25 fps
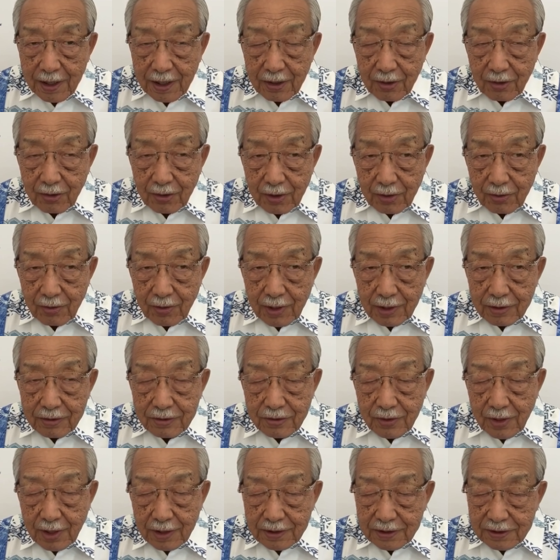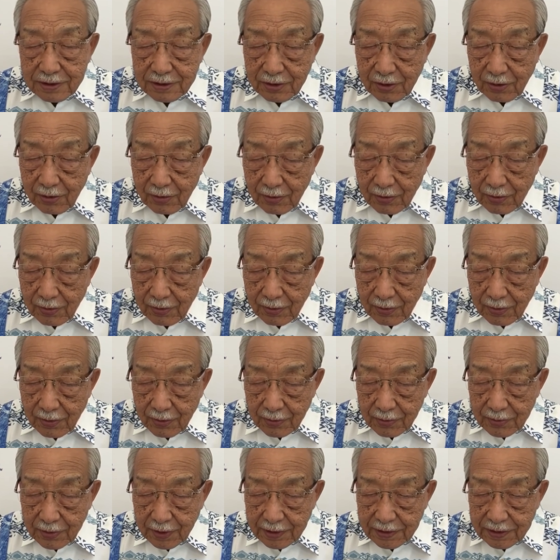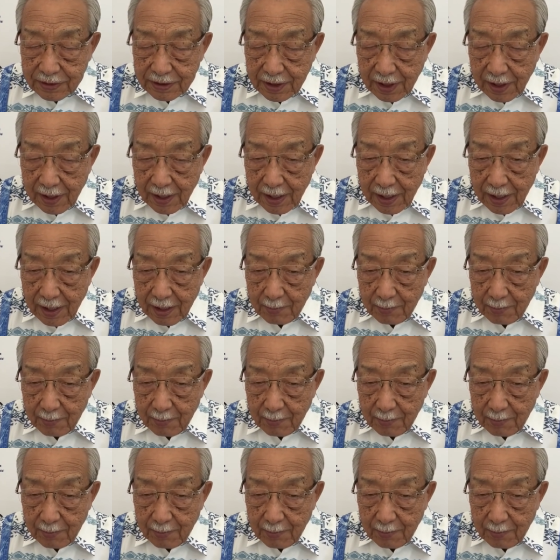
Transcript: これは9月の確か、